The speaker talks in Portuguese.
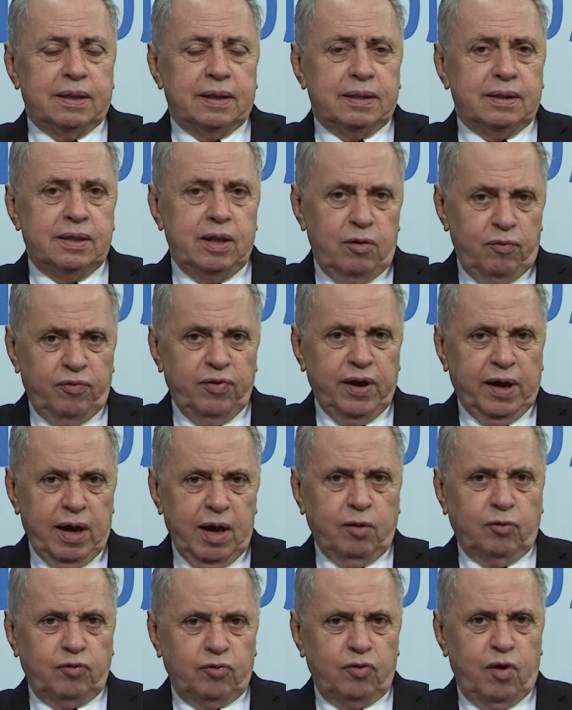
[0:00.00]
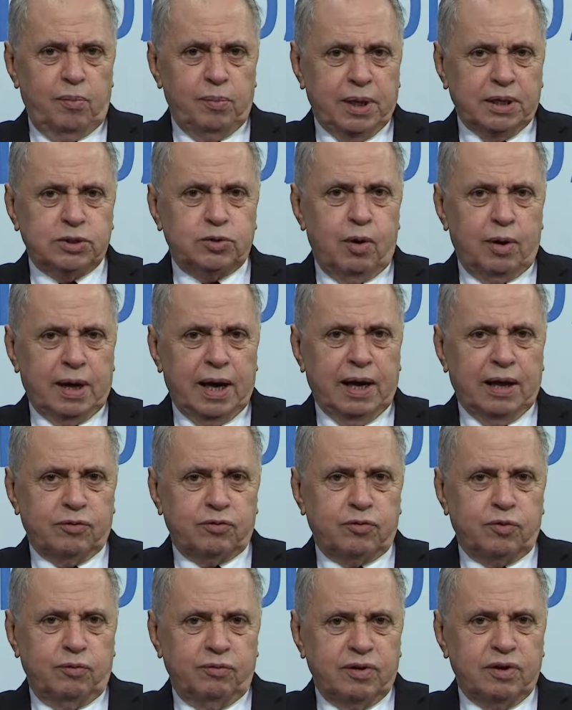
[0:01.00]
não fique somente com aquelas
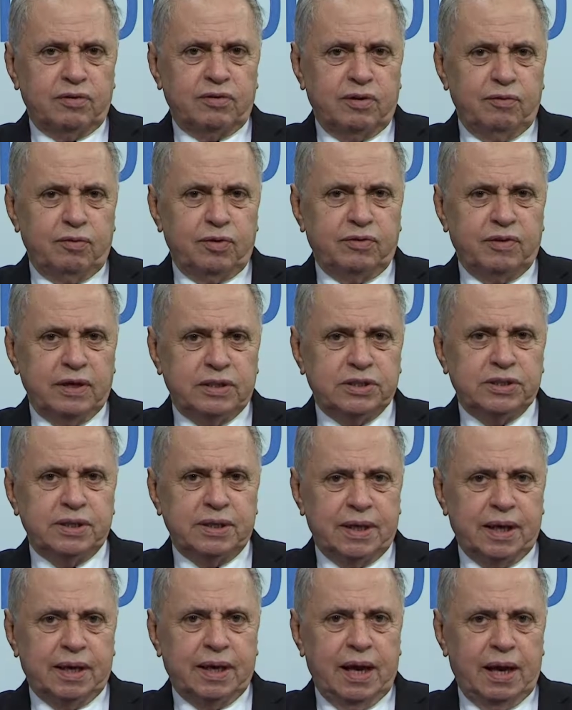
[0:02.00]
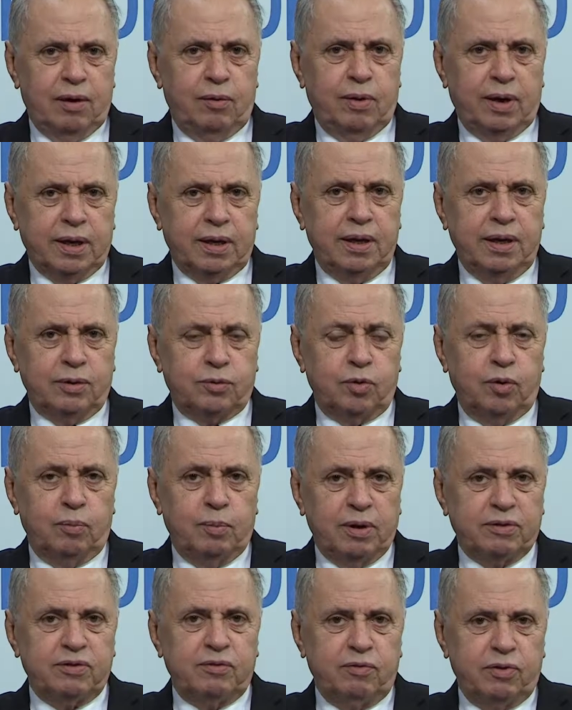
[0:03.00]
dúvidas que você tinha naquela hora que entrou,
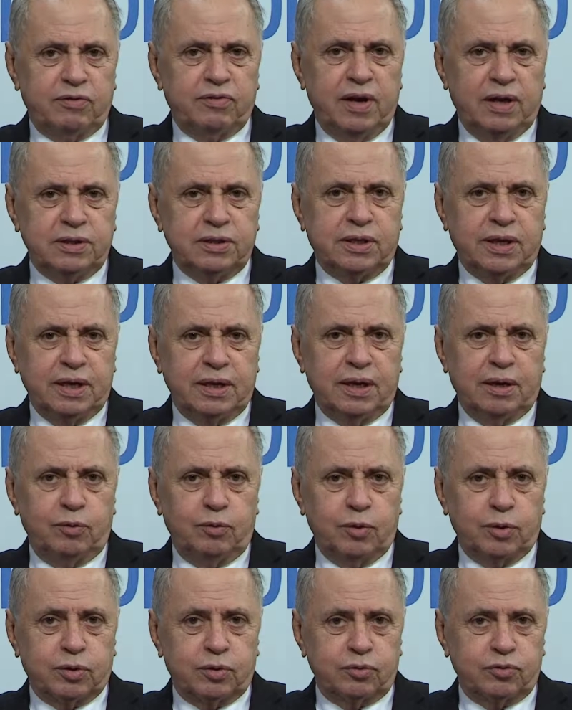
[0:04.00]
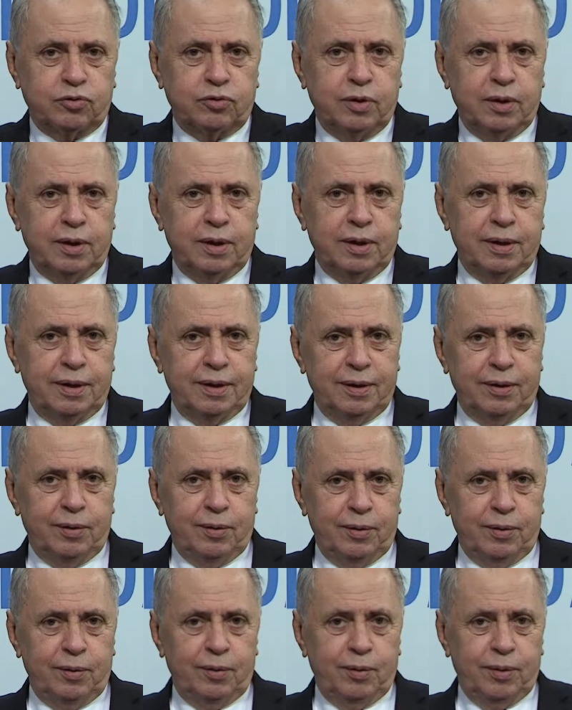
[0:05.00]
mas que você adquira outros.
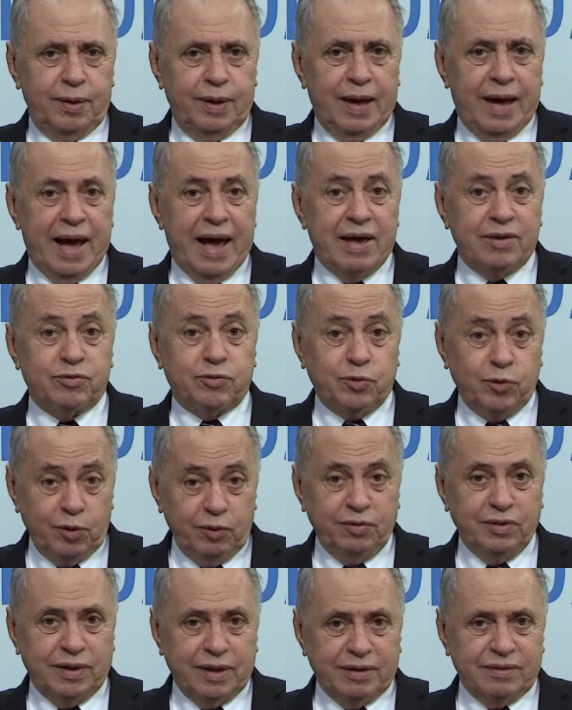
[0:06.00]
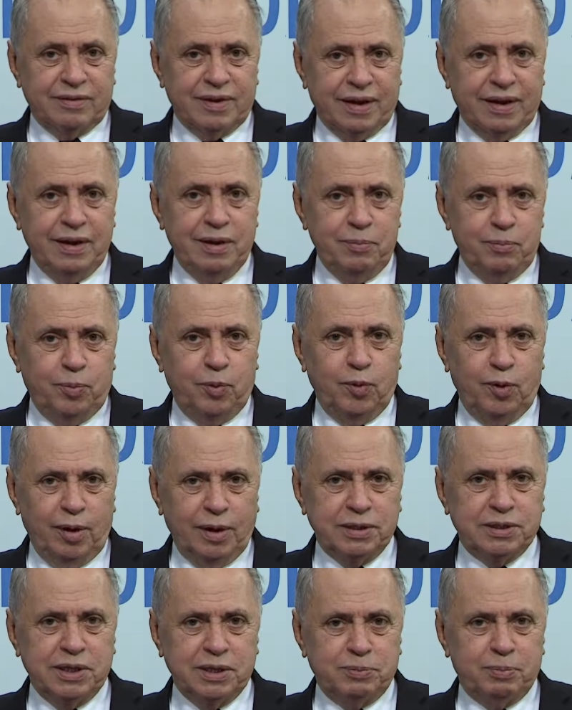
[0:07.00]
As dúvidas é que empurram
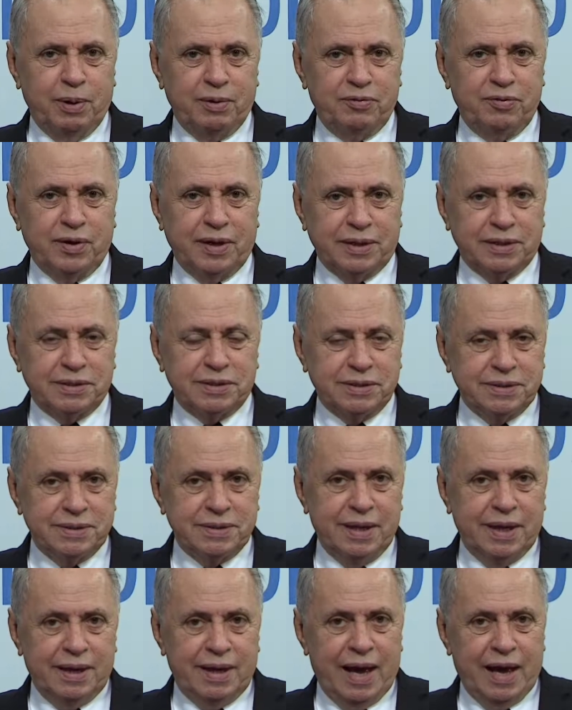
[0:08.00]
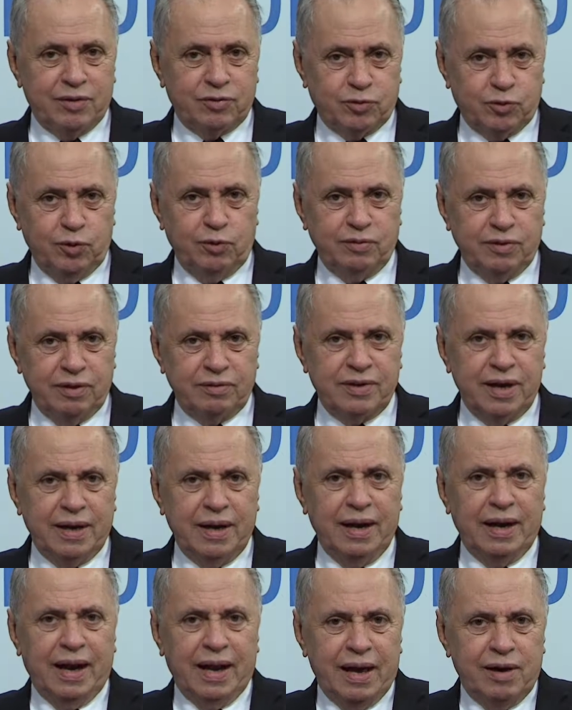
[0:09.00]
a gente para frente. As dúvidas é
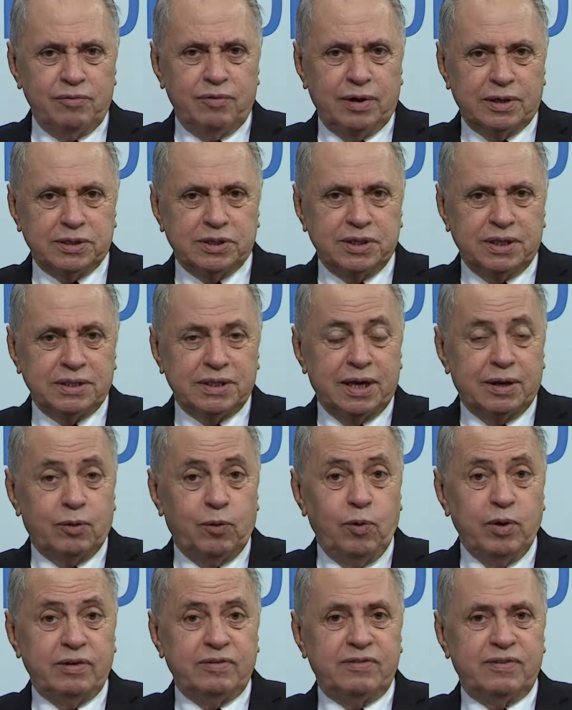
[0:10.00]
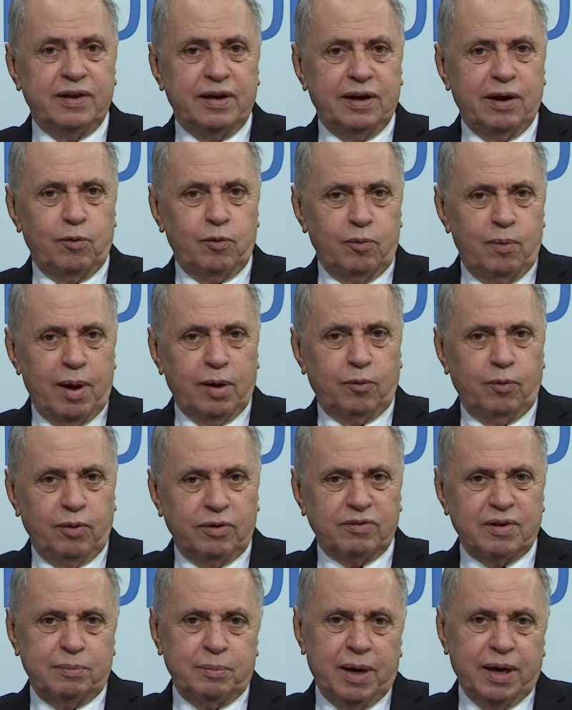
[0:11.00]
que levam a gente a conhecer alguma
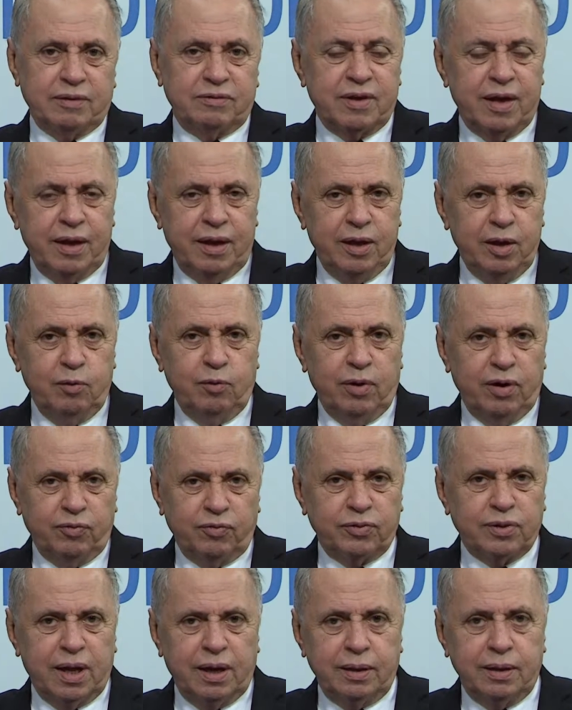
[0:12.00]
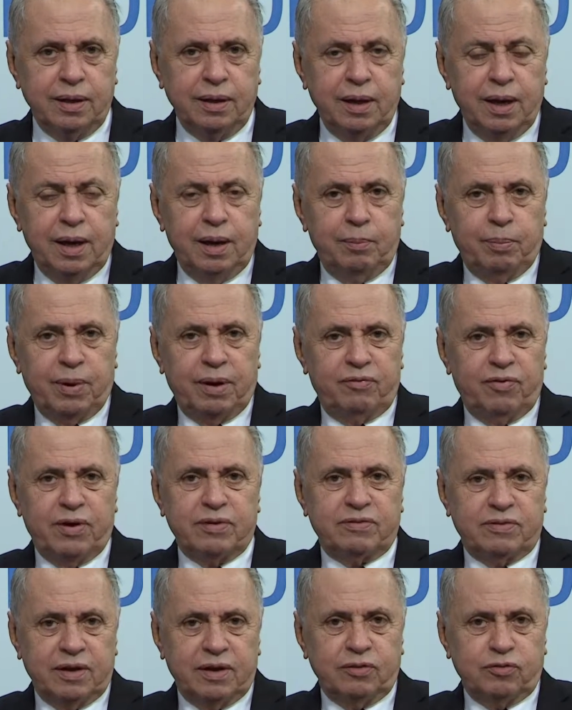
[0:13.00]
coisa a mais. E o IF está aí para
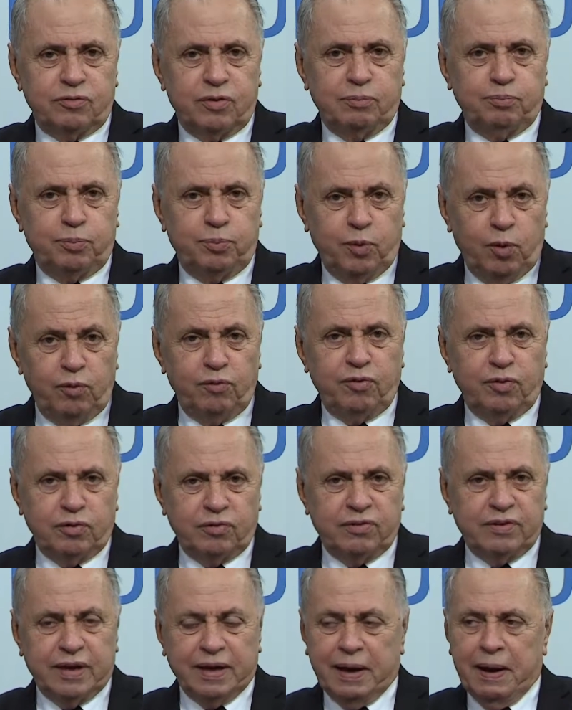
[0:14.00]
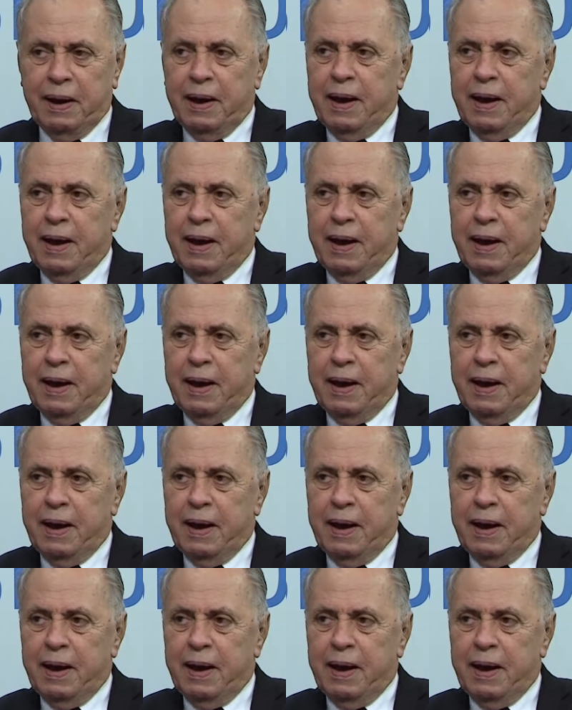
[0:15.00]
fazer isso por você.